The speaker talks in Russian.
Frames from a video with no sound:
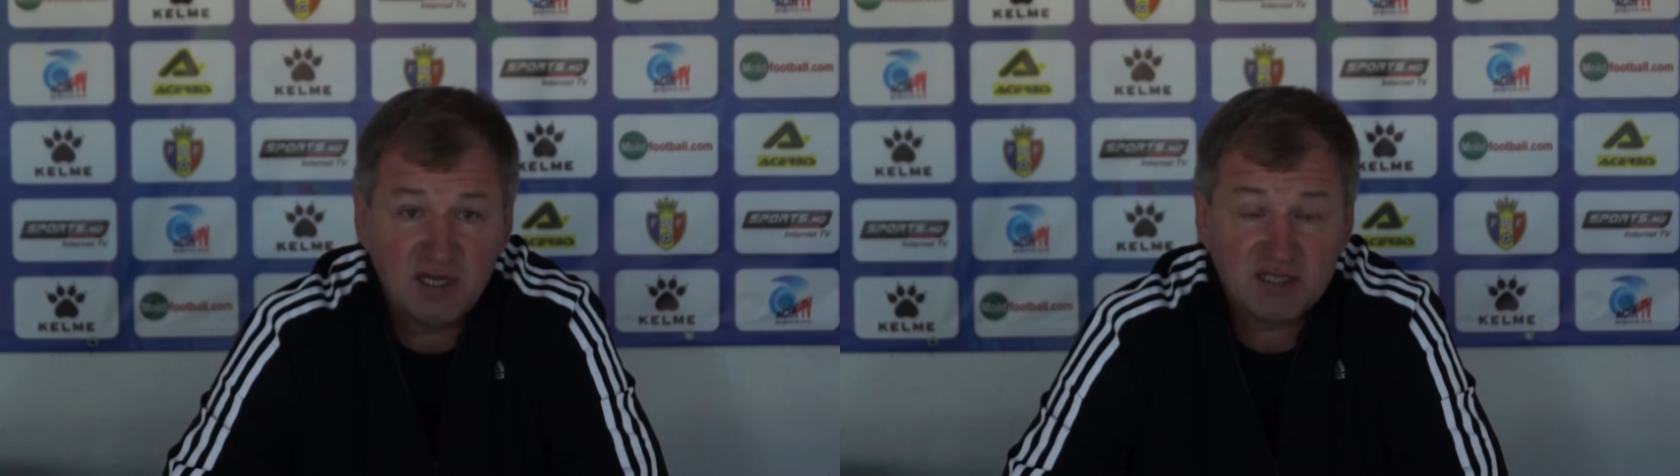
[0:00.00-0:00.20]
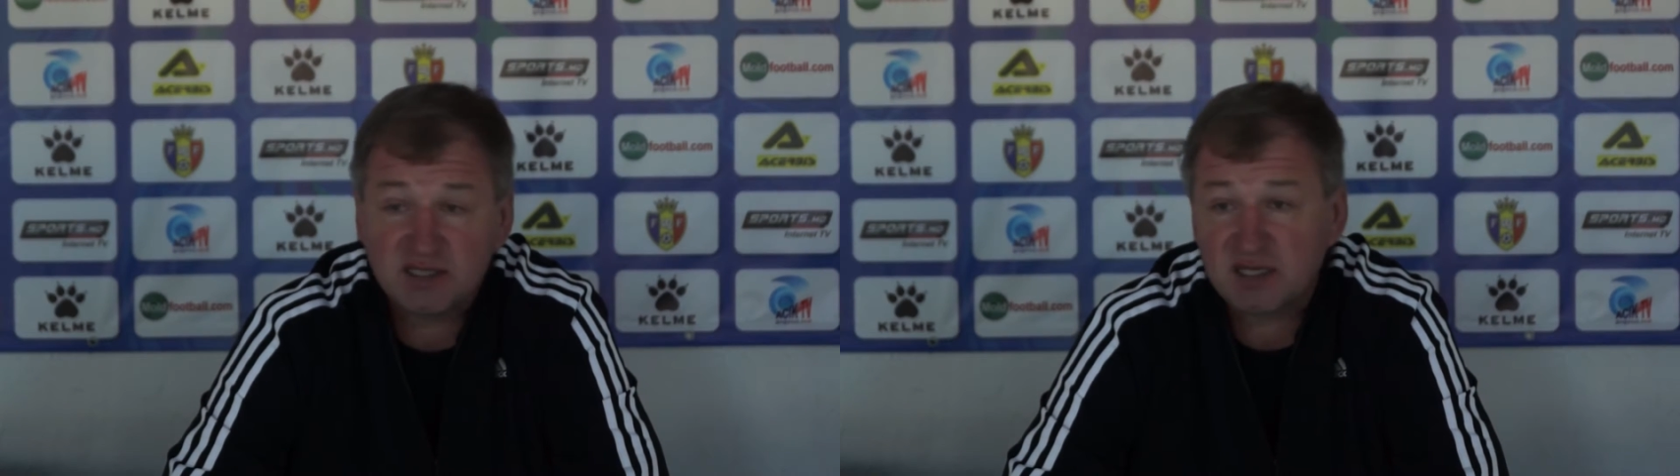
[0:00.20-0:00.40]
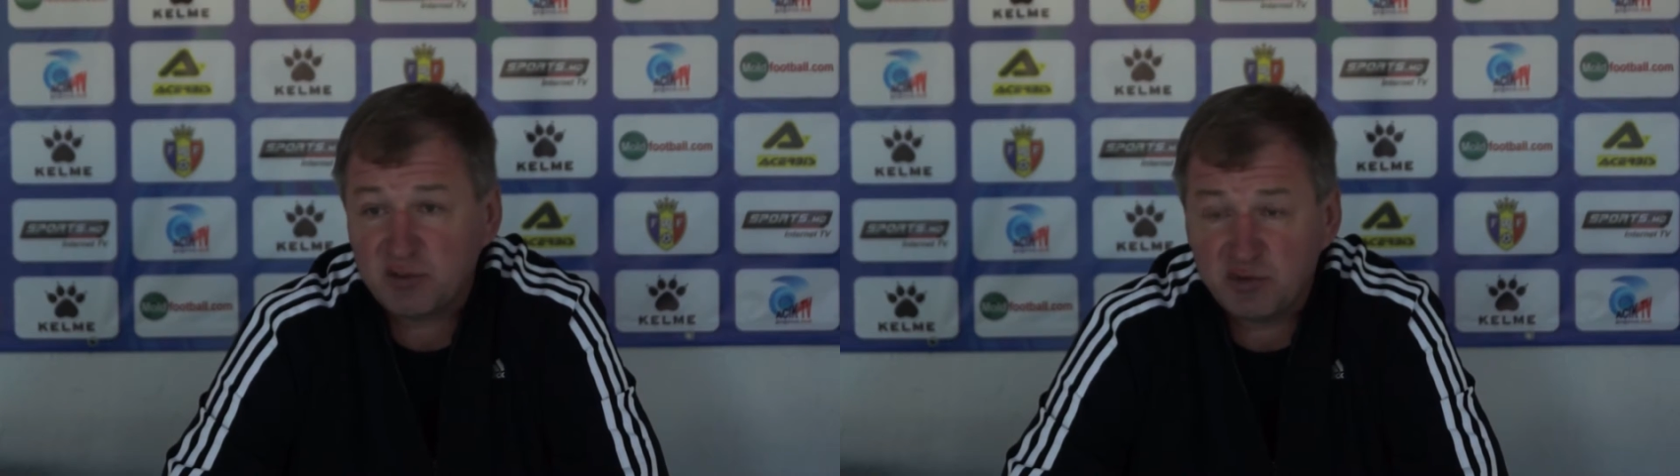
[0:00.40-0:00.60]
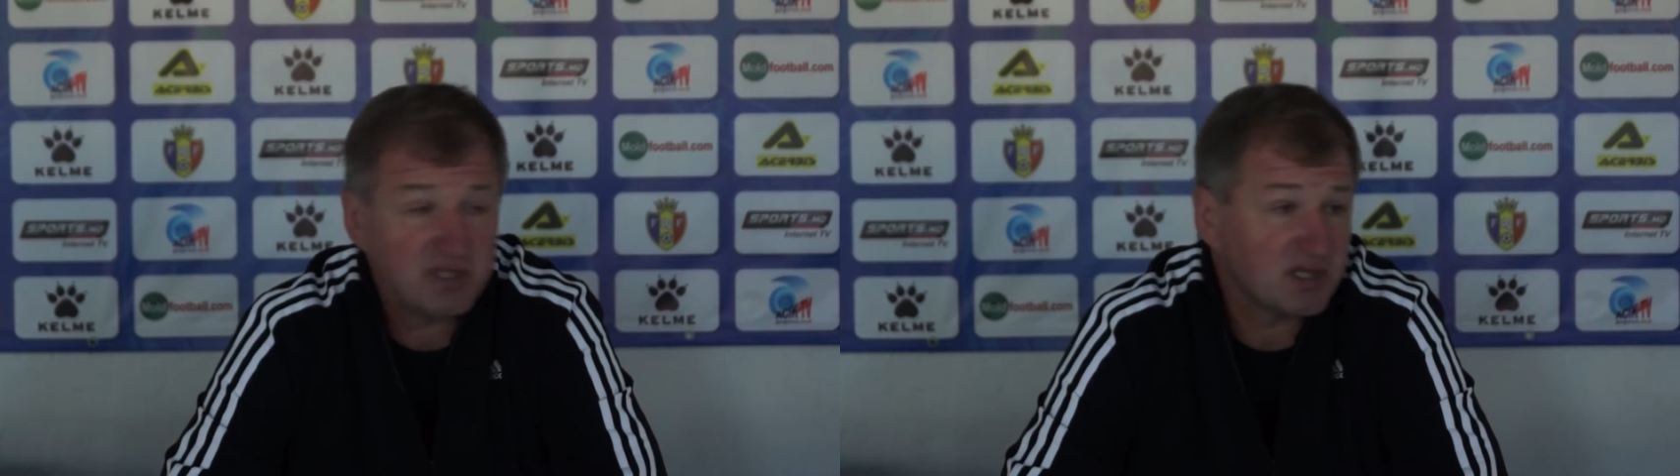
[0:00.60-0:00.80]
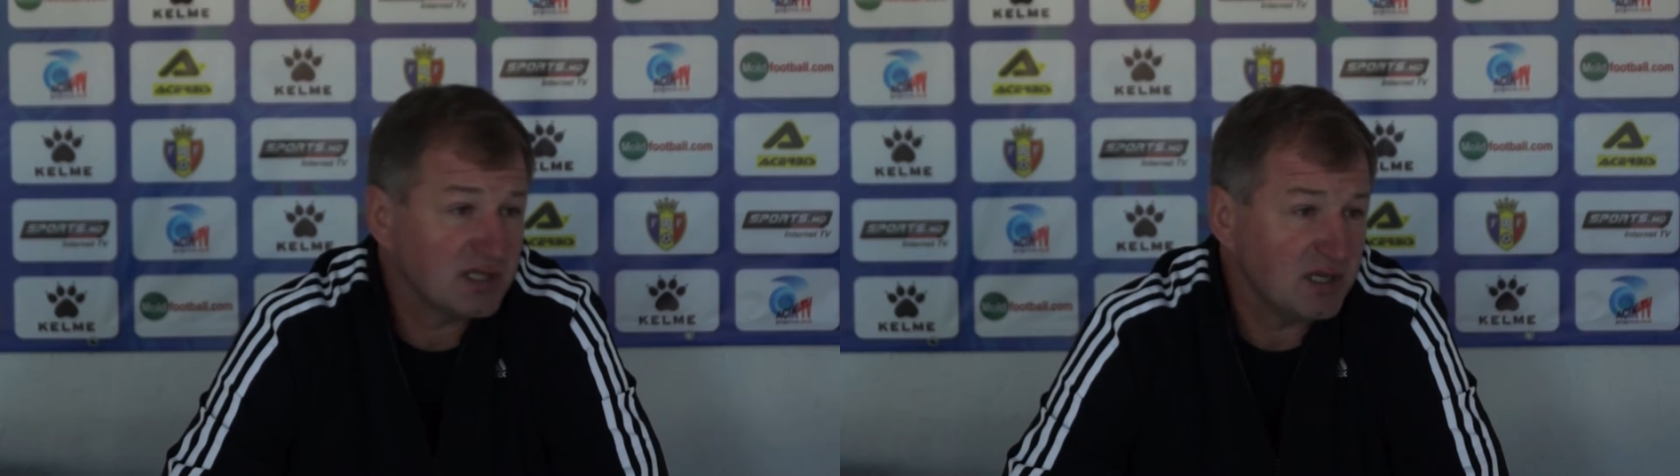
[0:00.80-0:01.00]
сыграть
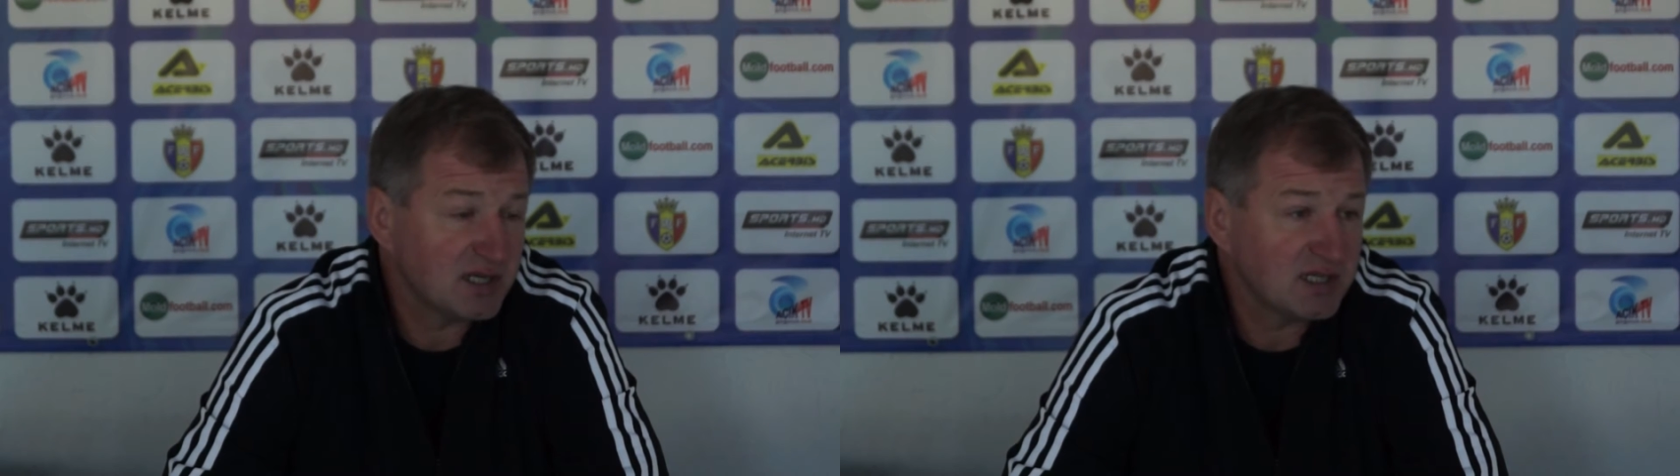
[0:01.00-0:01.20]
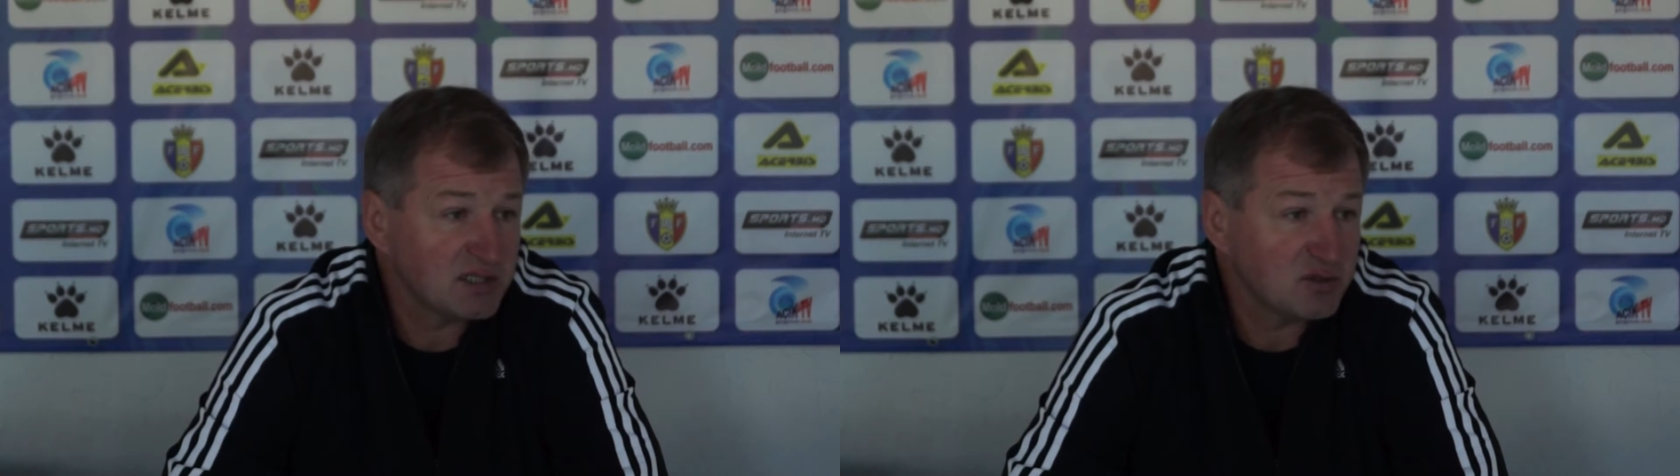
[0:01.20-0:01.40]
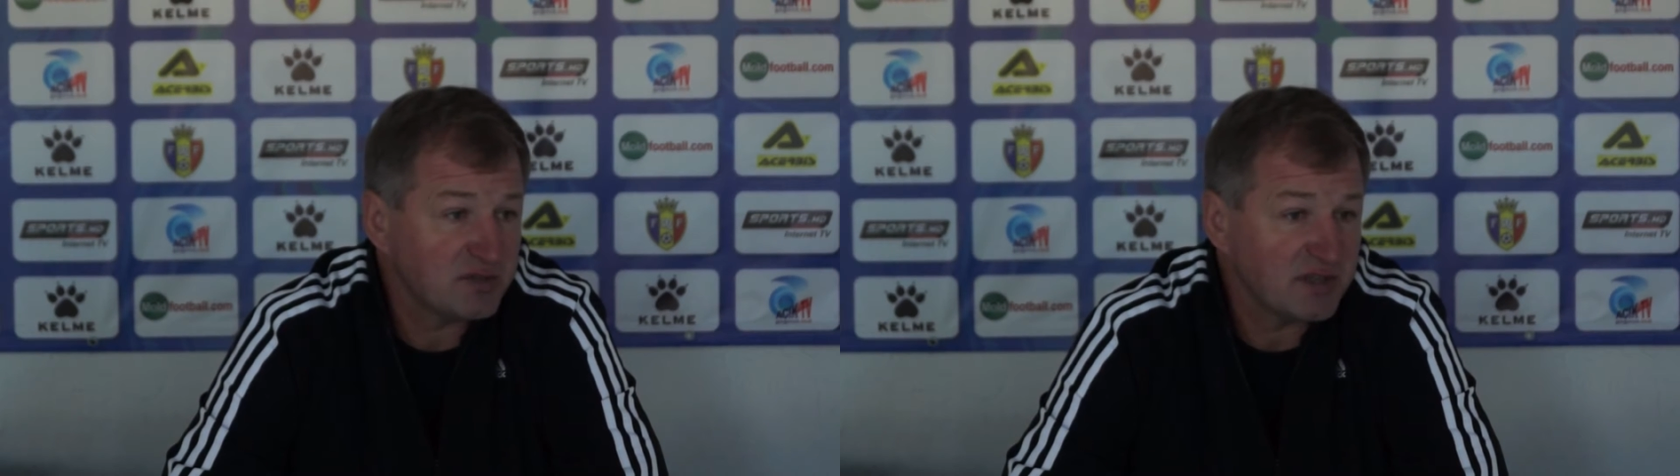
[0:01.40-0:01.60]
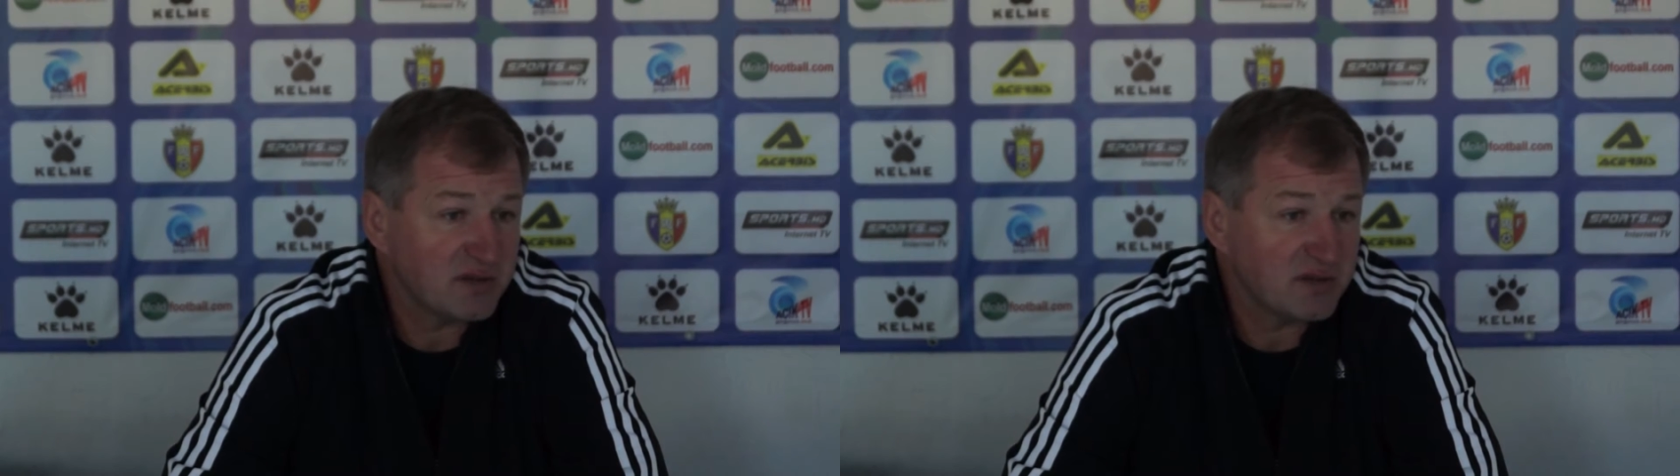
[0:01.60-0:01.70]
очень организованно